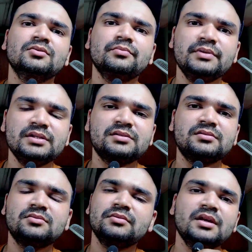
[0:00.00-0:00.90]
तो बीस्ट
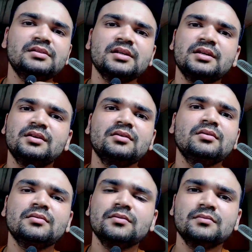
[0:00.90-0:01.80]
तो यही चाहिए कि
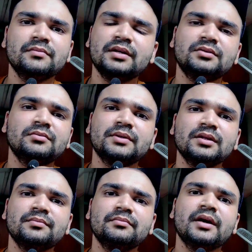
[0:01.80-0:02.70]
मैं तो
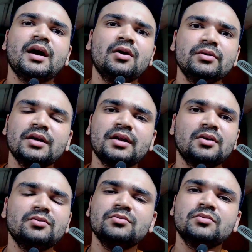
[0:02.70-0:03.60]
मतलब मैं आऊँ या ना
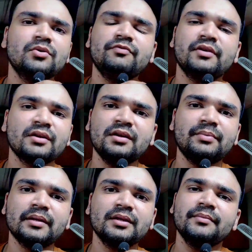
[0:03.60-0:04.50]
आऊँ कोई फ़र्क नहीं
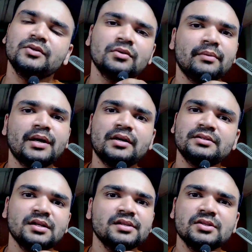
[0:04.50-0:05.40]
पड़ता मैं तो कमा
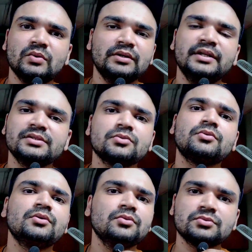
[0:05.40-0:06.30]
कर चला जाऊँगा डेढ़ सौ
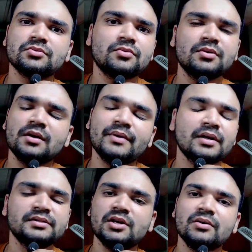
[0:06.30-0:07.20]
करोड़ दो सौ करोड़ कमा
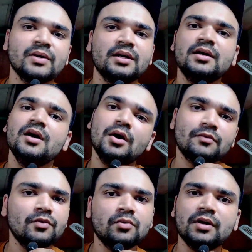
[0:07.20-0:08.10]
कर जाऊँगा
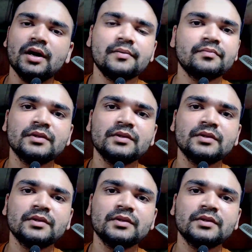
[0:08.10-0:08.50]
और वो होगा